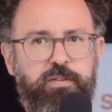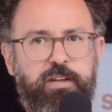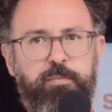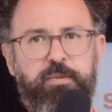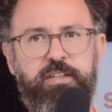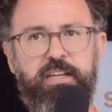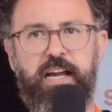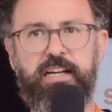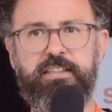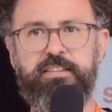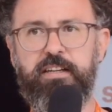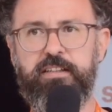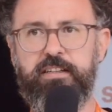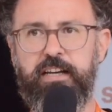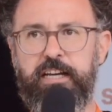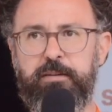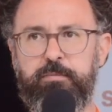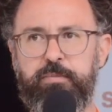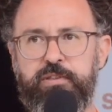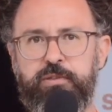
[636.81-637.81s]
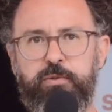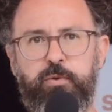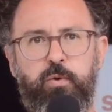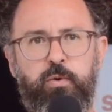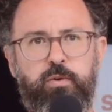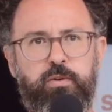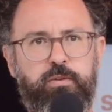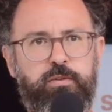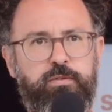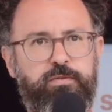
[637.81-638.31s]
wir haben den Alltag
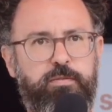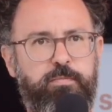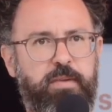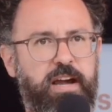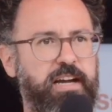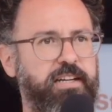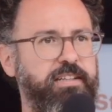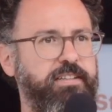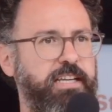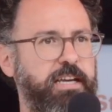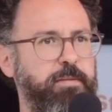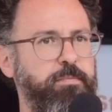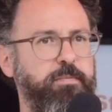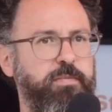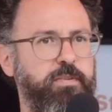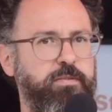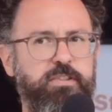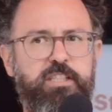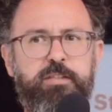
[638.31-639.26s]
einbezogen und wir merken eben,